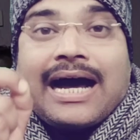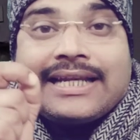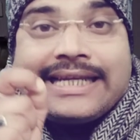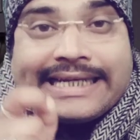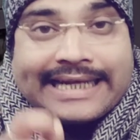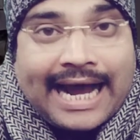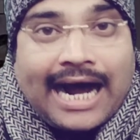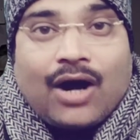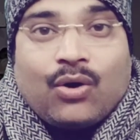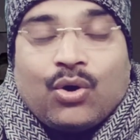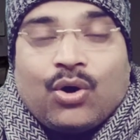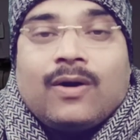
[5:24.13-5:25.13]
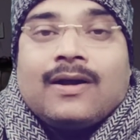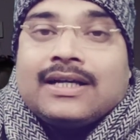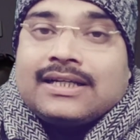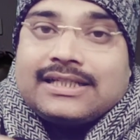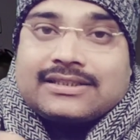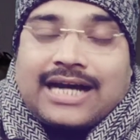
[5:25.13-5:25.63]
मारी ना हो
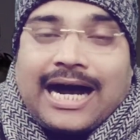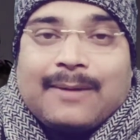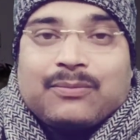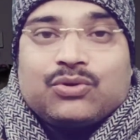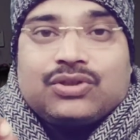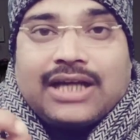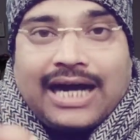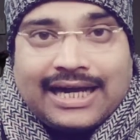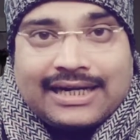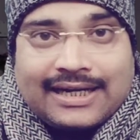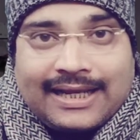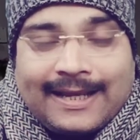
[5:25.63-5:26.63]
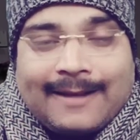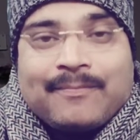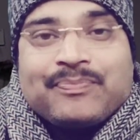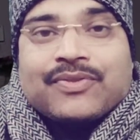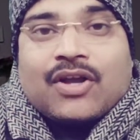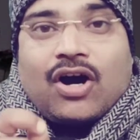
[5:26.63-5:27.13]
इसका आपको ध्यान रहे
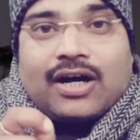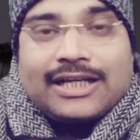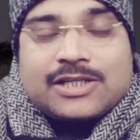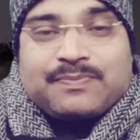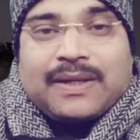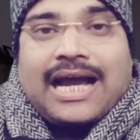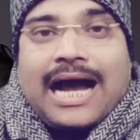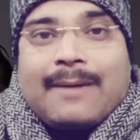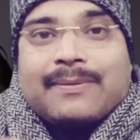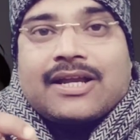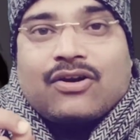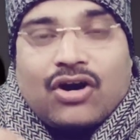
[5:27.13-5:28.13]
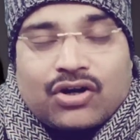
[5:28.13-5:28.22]
और इस पर आपके